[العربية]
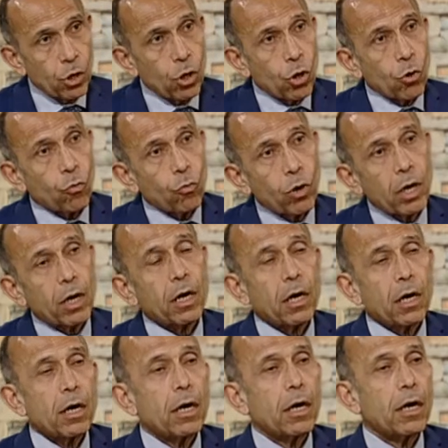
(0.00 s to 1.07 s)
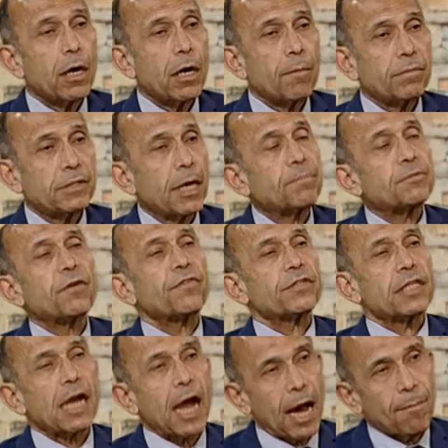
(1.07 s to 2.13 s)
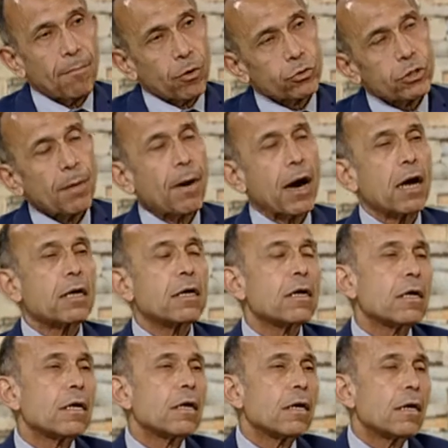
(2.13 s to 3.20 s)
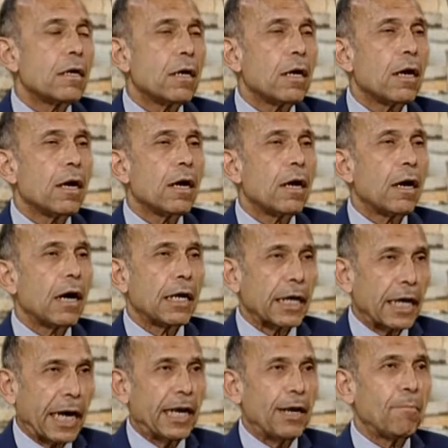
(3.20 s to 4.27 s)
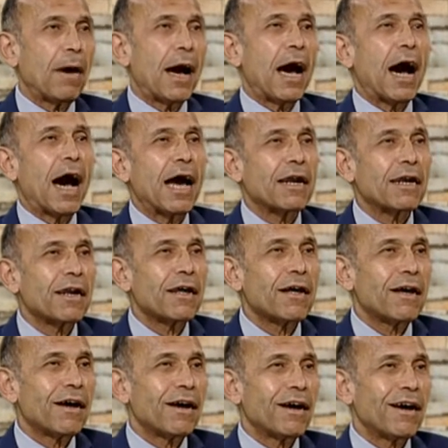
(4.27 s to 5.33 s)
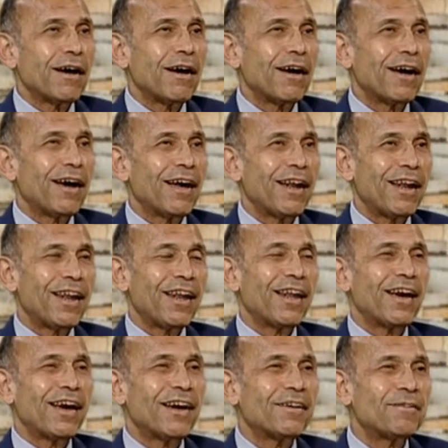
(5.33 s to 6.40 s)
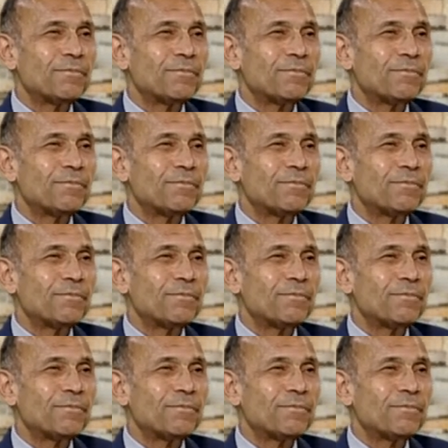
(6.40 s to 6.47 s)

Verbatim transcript: وده آه، بصفة عامة وطبعا آه، هنتكلم بقى عن طيب آه مع آه